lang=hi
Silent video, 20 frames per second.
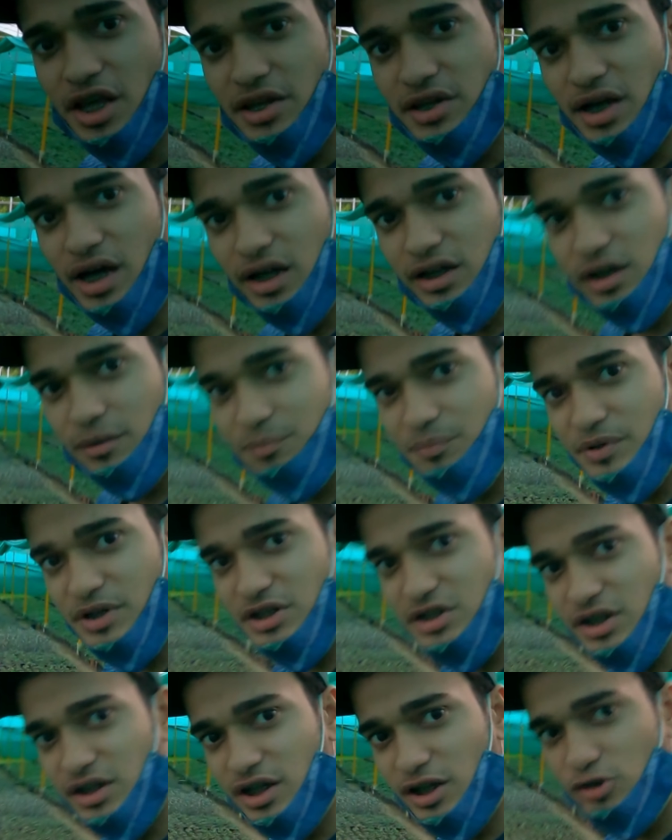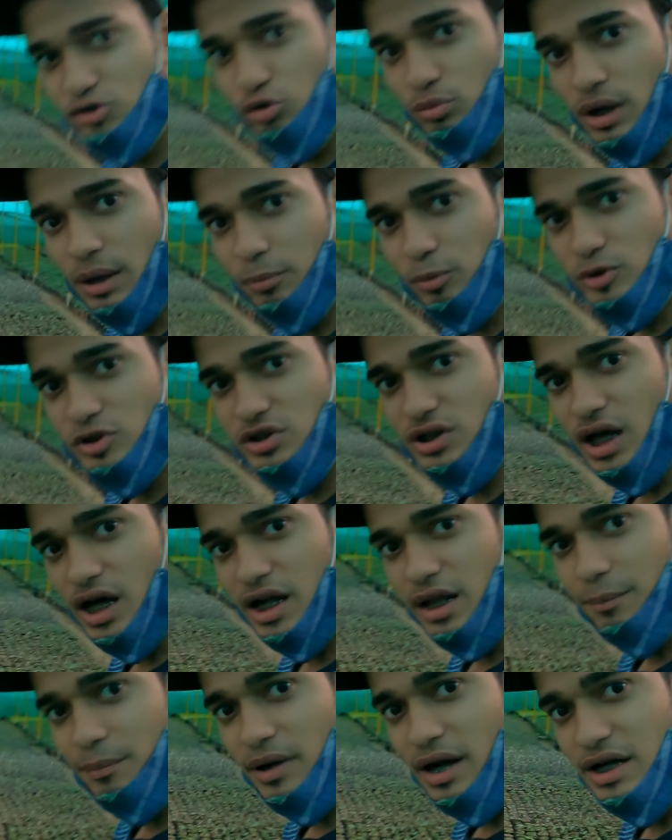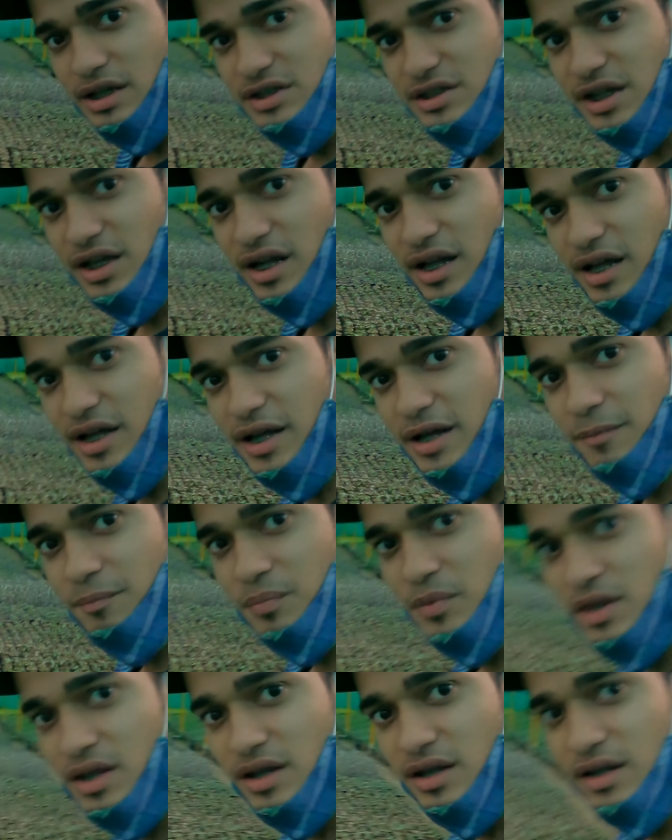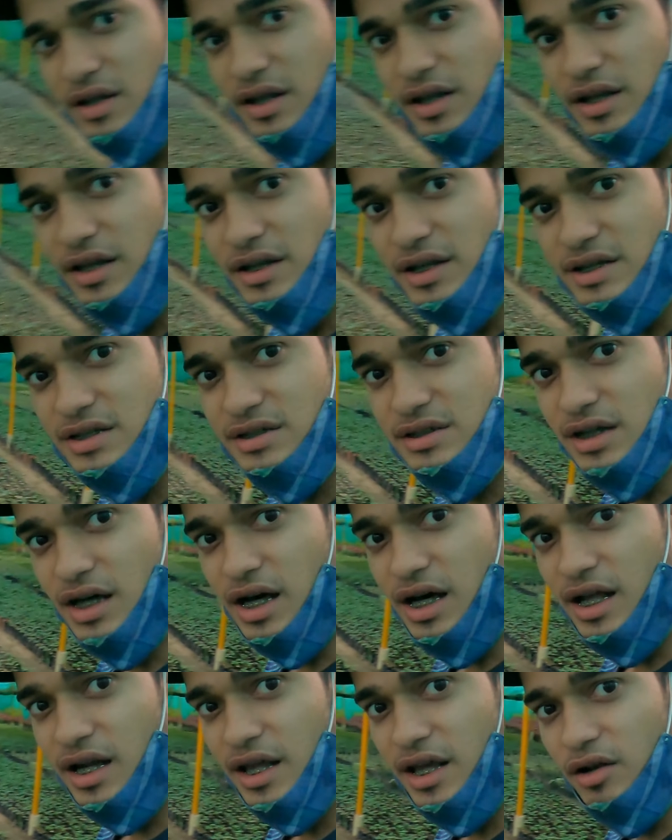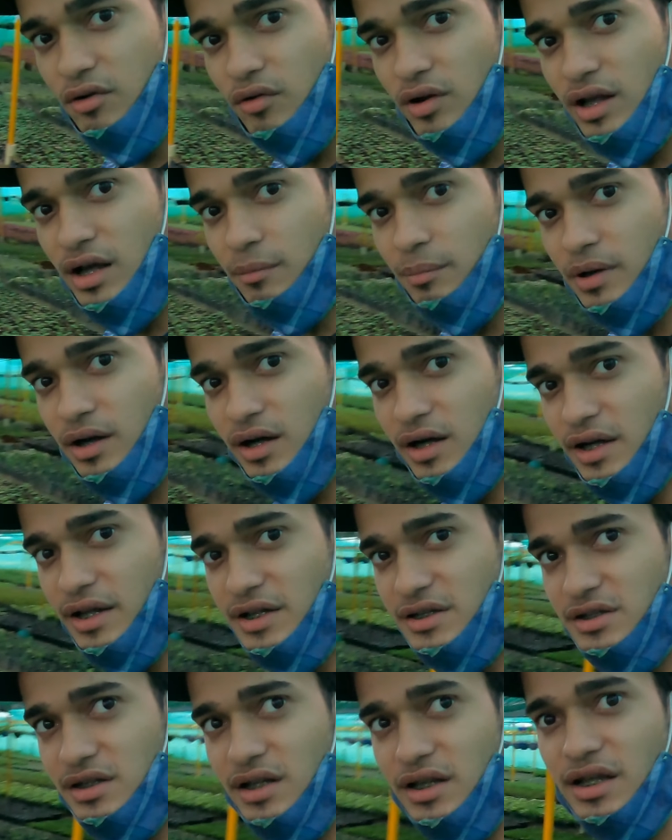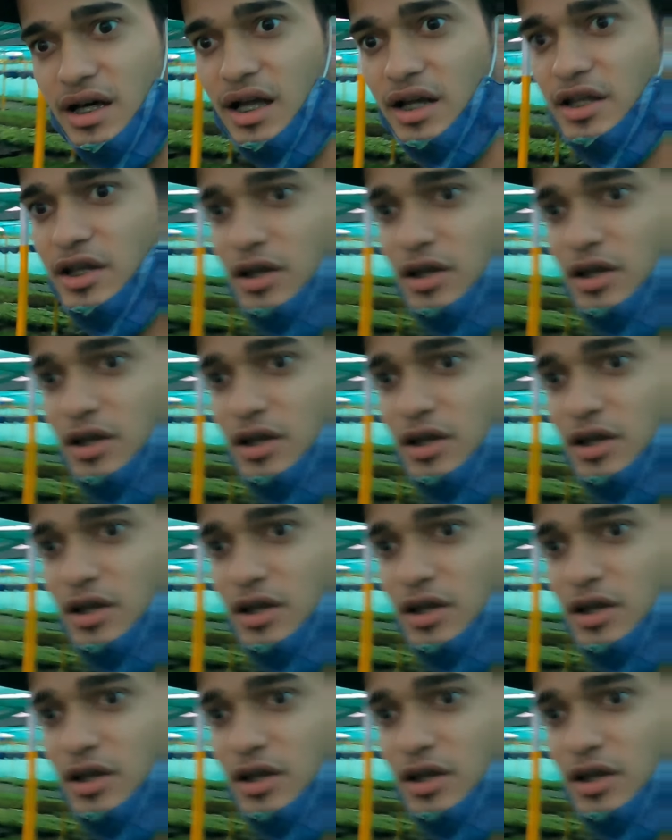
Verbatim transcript: ये यहाँ तक पीछे तक जो भी आपको सारे प्लांट्स दिख रहे हैं ये सारे इन्होंने यहाँ पे कटिंग से तैयार